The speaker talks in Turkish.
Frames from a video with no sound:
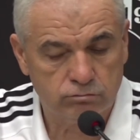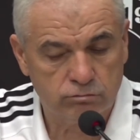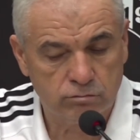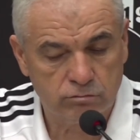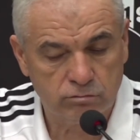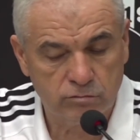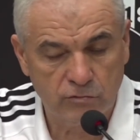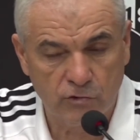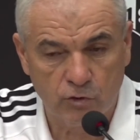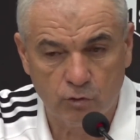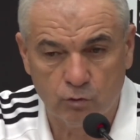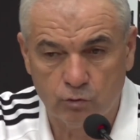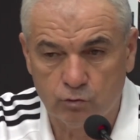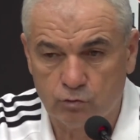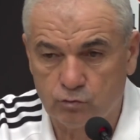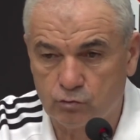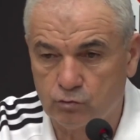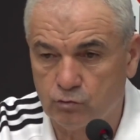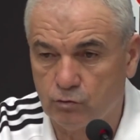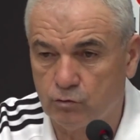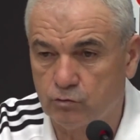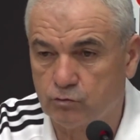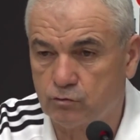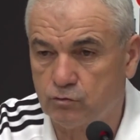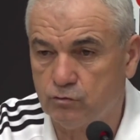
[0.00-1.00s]
Ne olursa
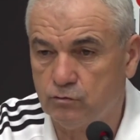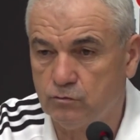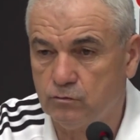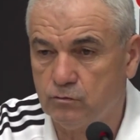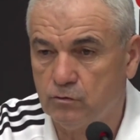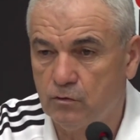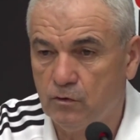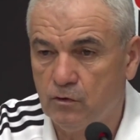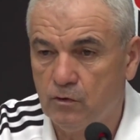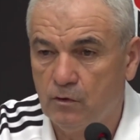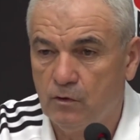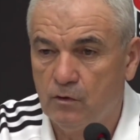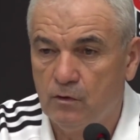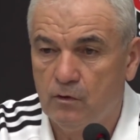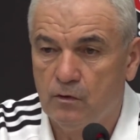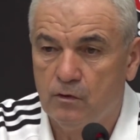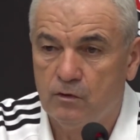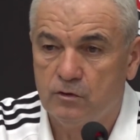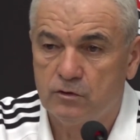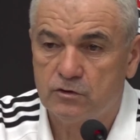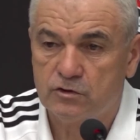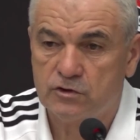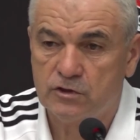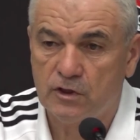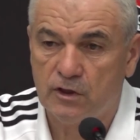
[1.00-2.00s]
olsun
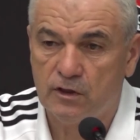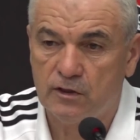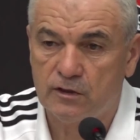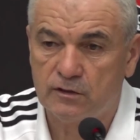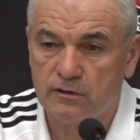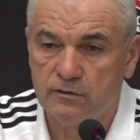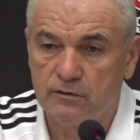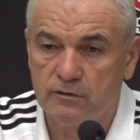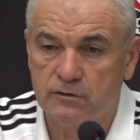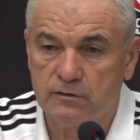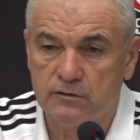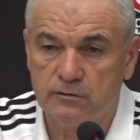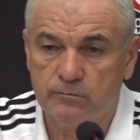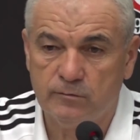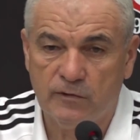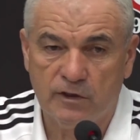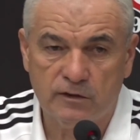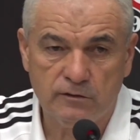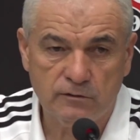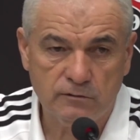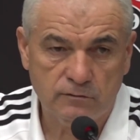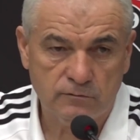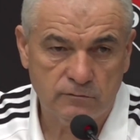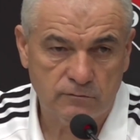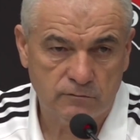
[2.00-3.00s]
çağrıldığım an
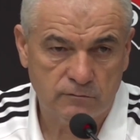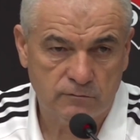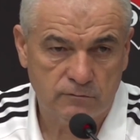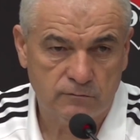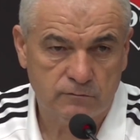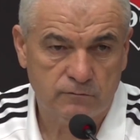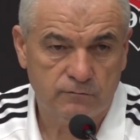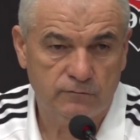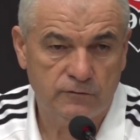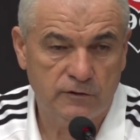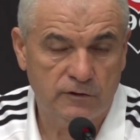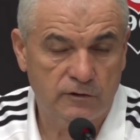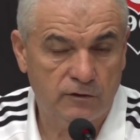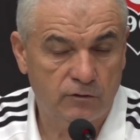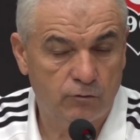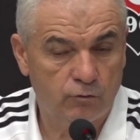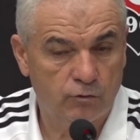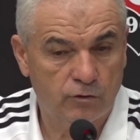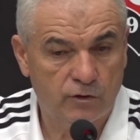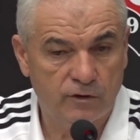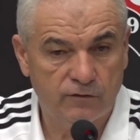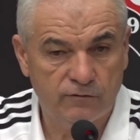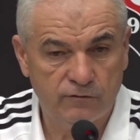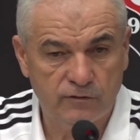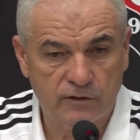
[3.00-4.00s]
ve de
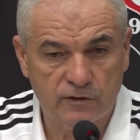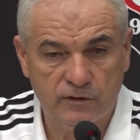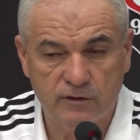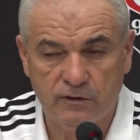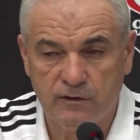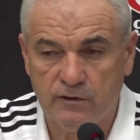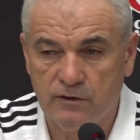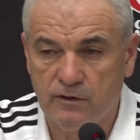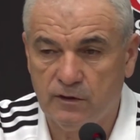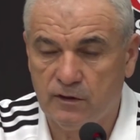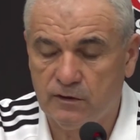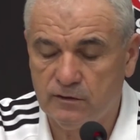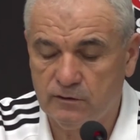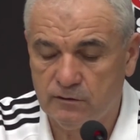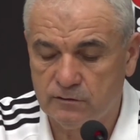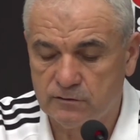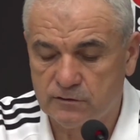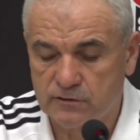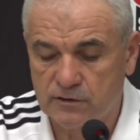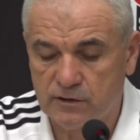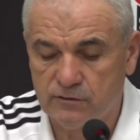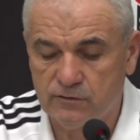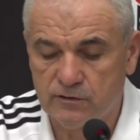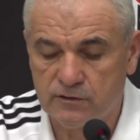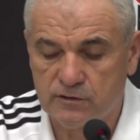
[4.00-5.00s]
görev verildiği an
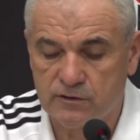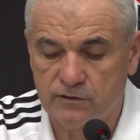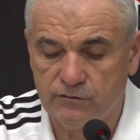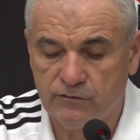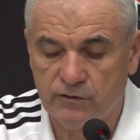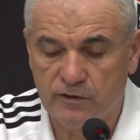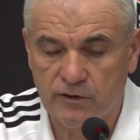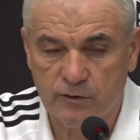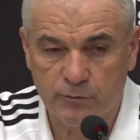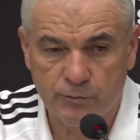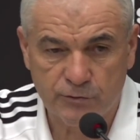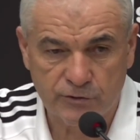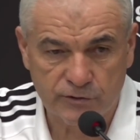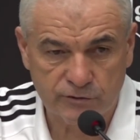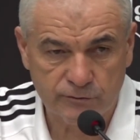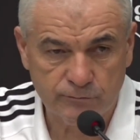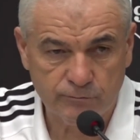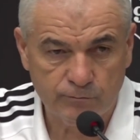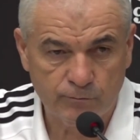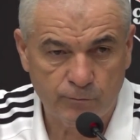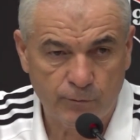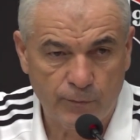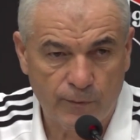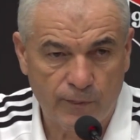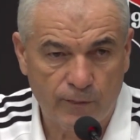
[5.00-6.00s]
seve seve yaparım.
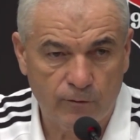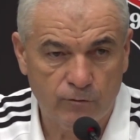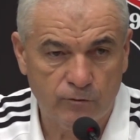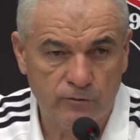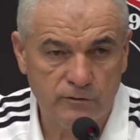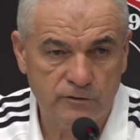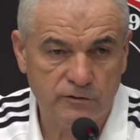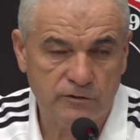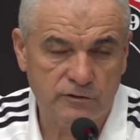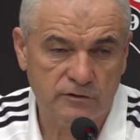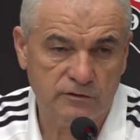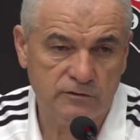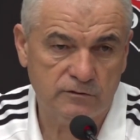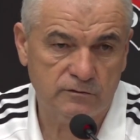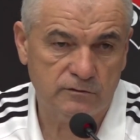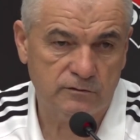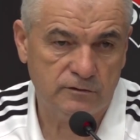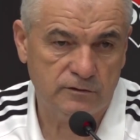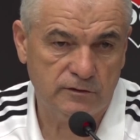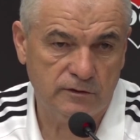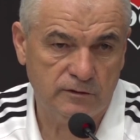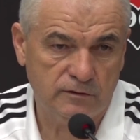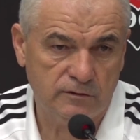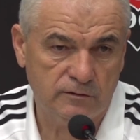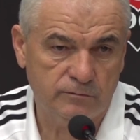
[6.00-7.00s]
Onun için
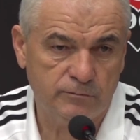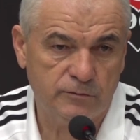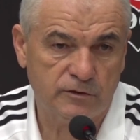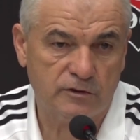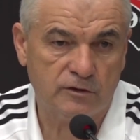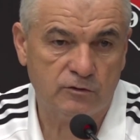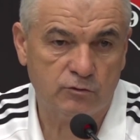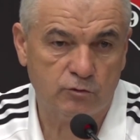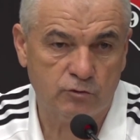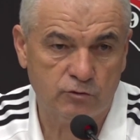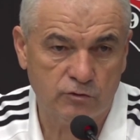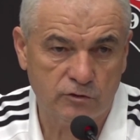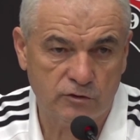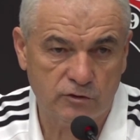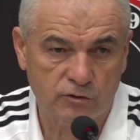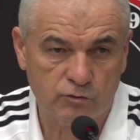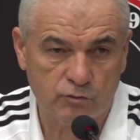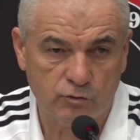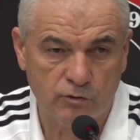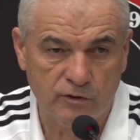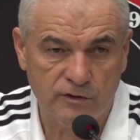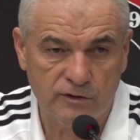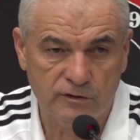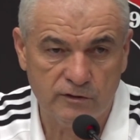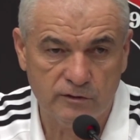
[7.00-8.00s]
de biraz önce de
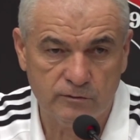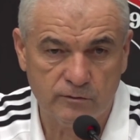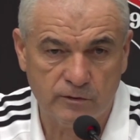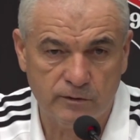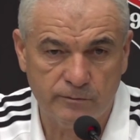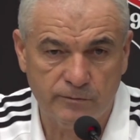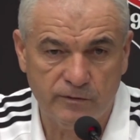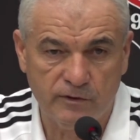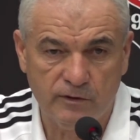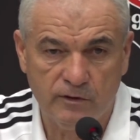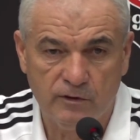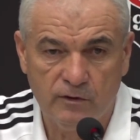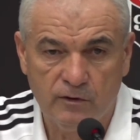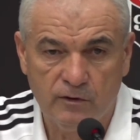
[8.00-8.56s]
söylediğim gibi